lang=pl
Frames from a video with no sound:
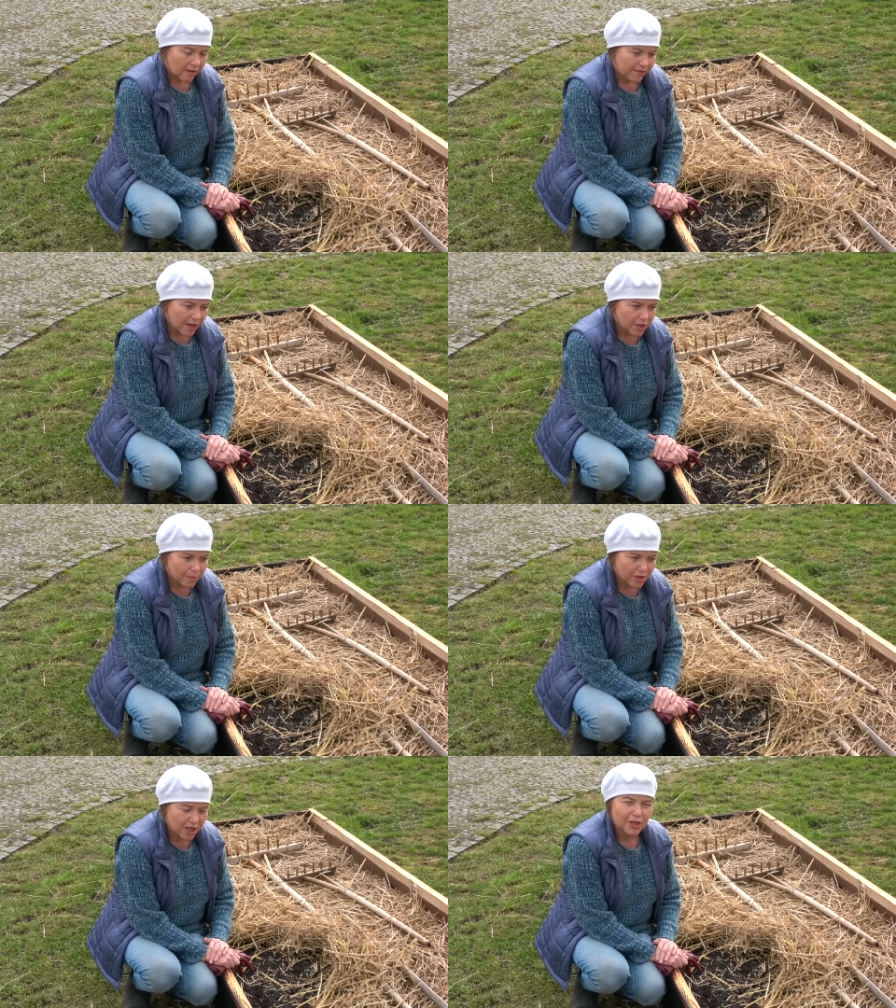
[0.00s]
Wiecie
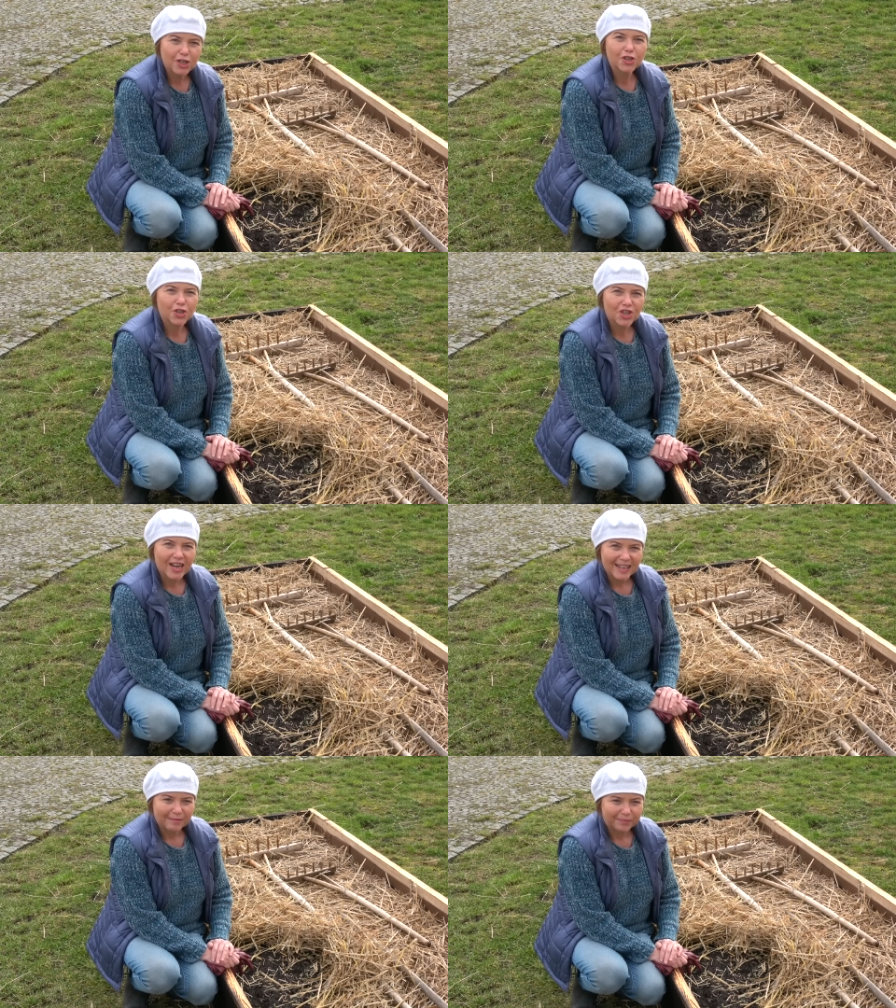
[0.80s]
przecież,
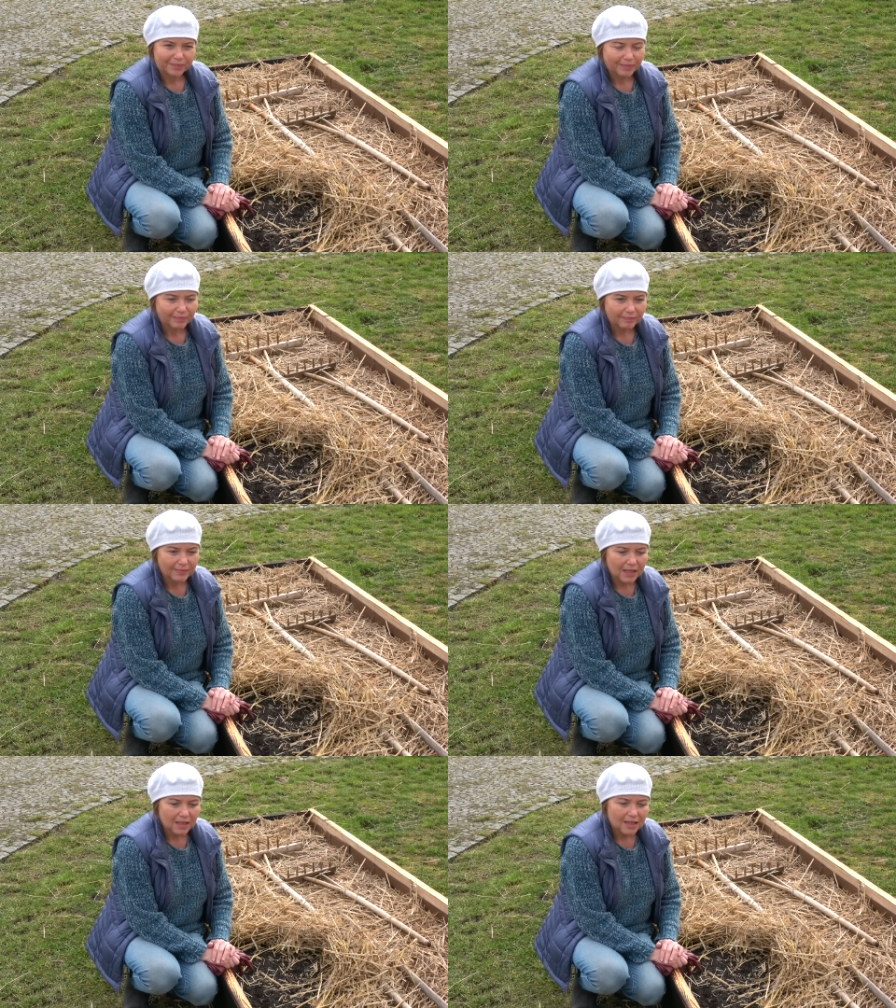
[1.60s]
że
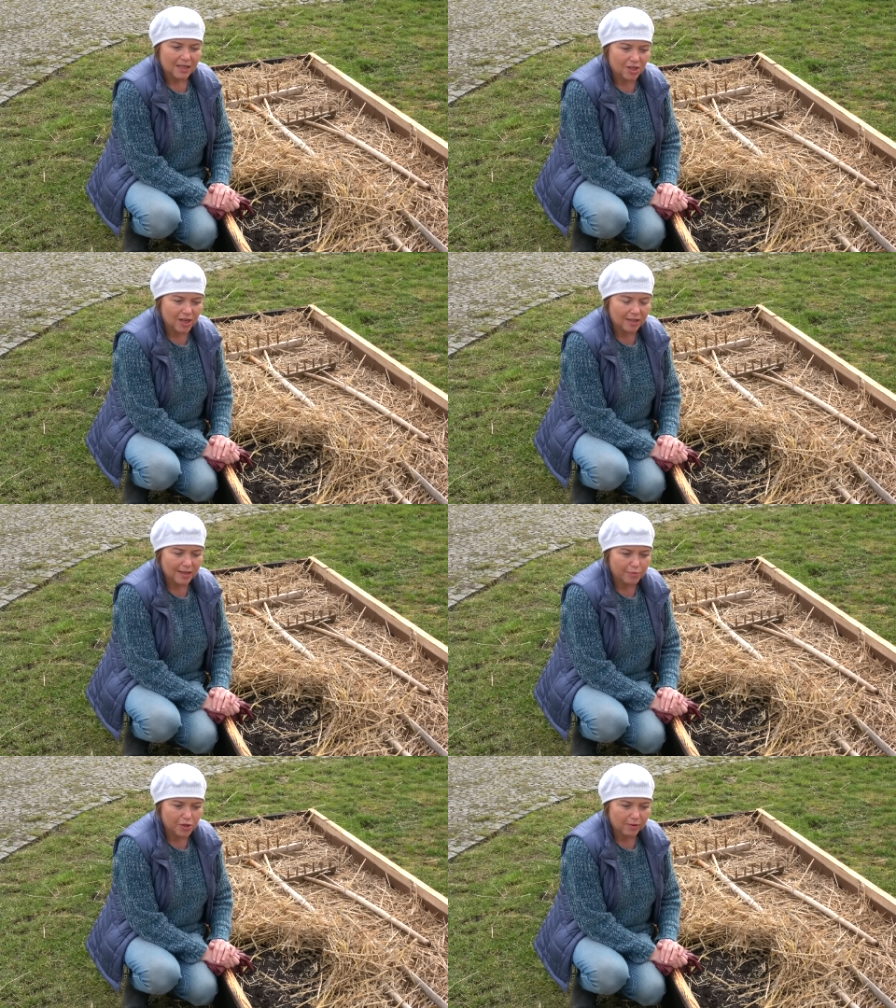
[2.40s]
jeżeli
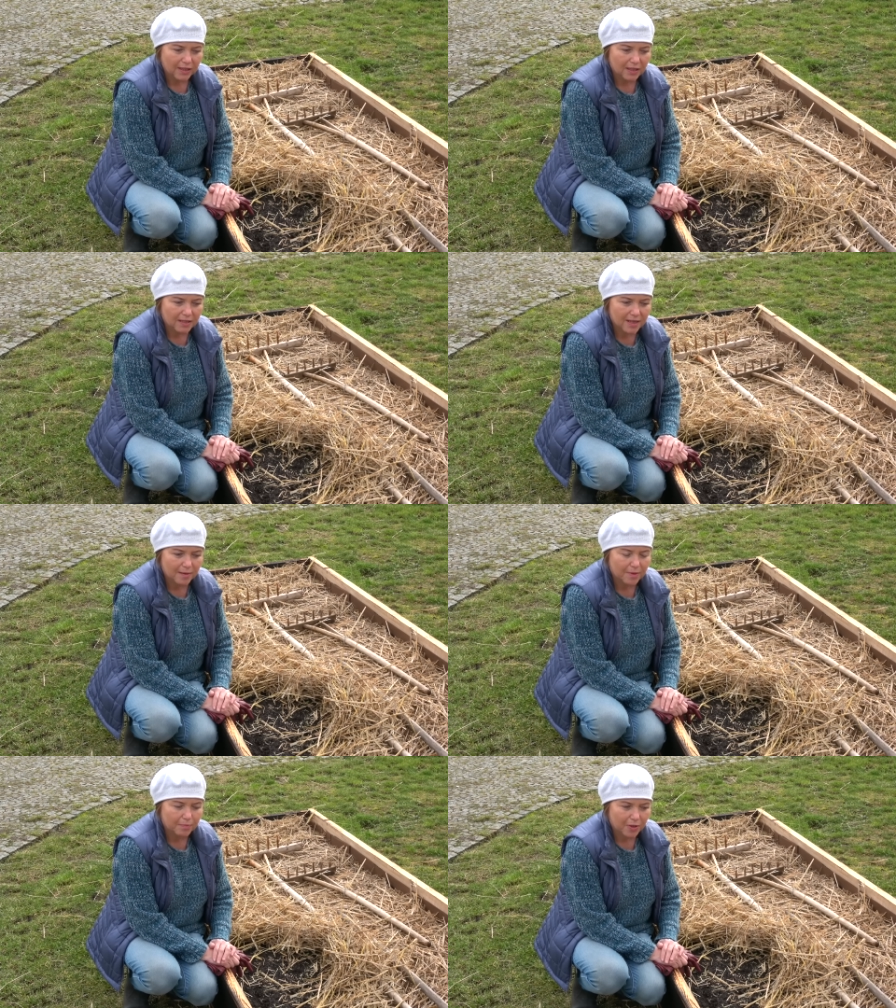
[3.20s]
na przykład
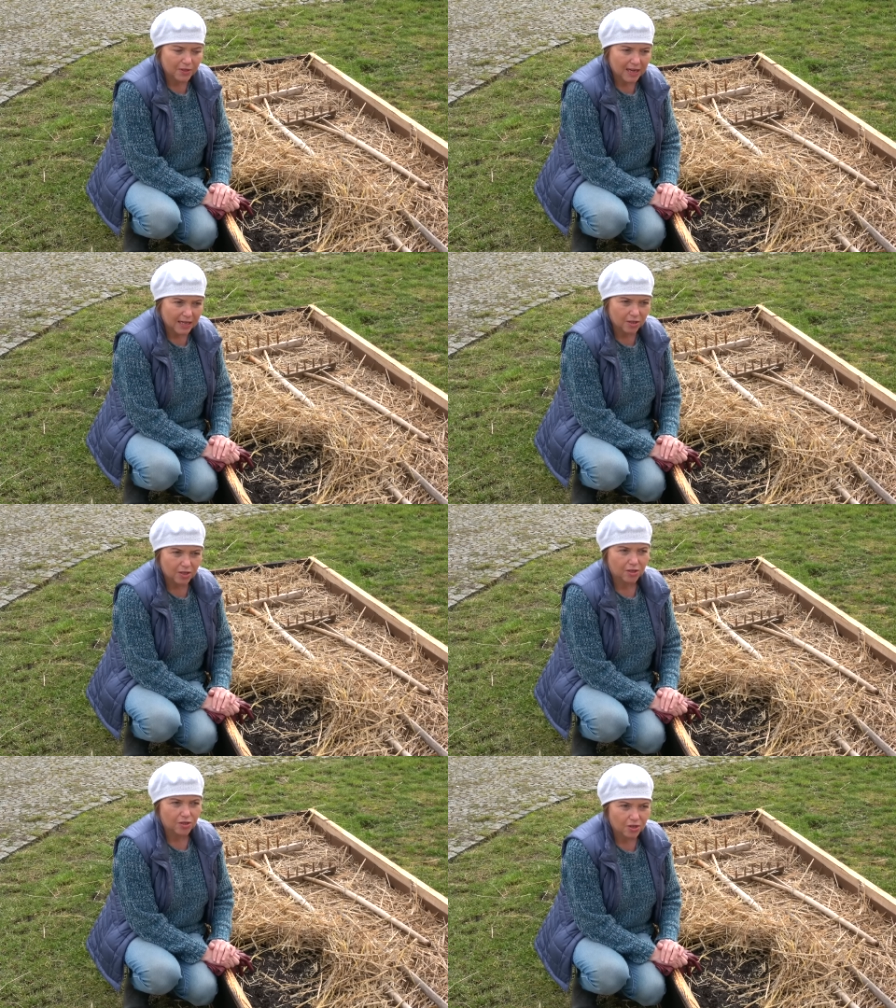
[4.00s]
chcemy
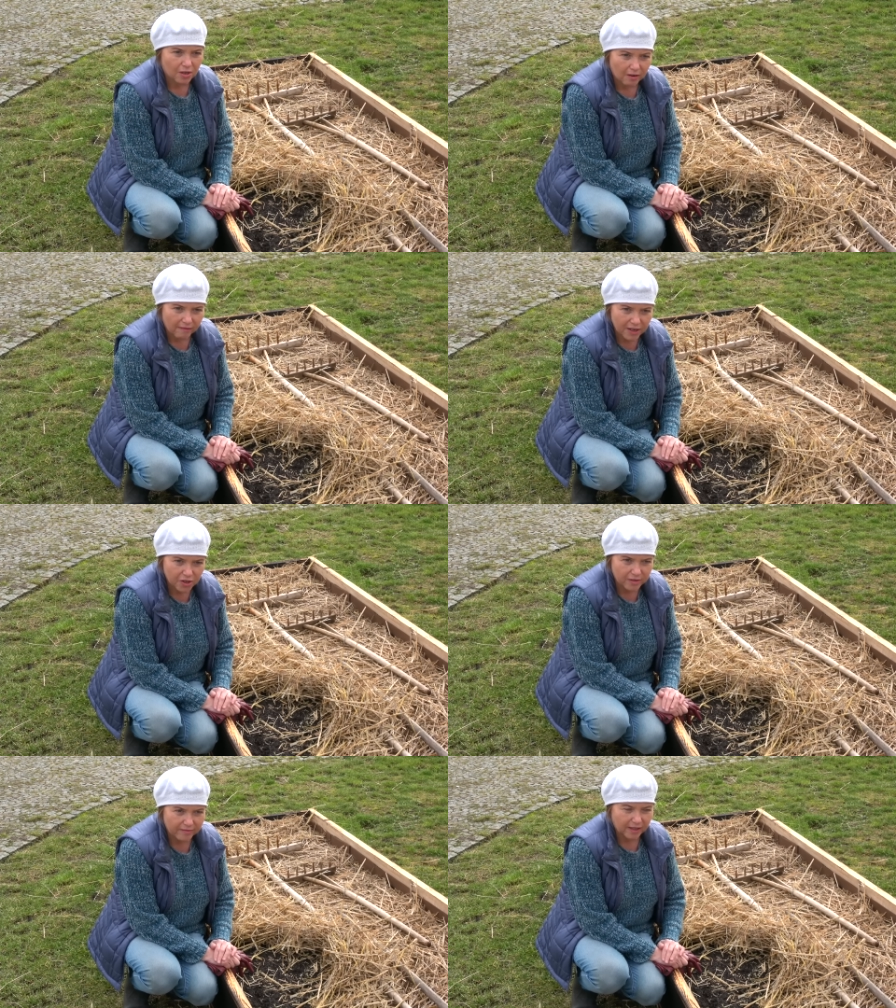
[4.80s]
posadzić
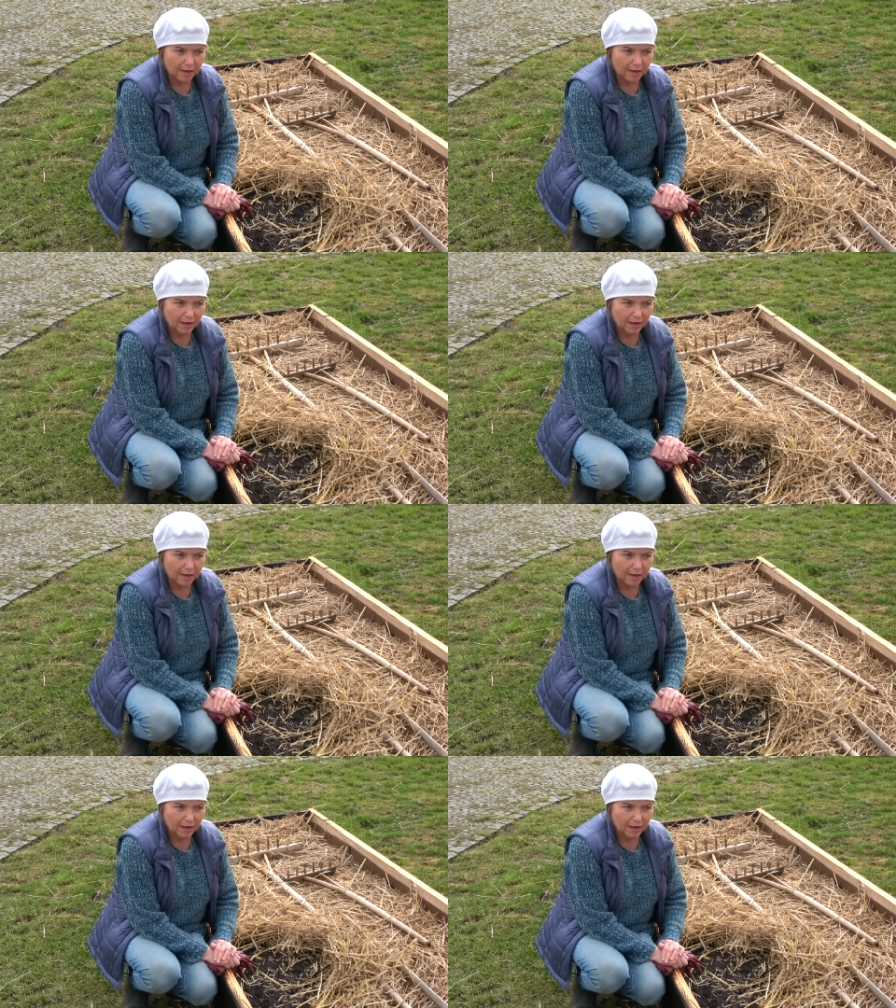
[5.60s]
warzywa,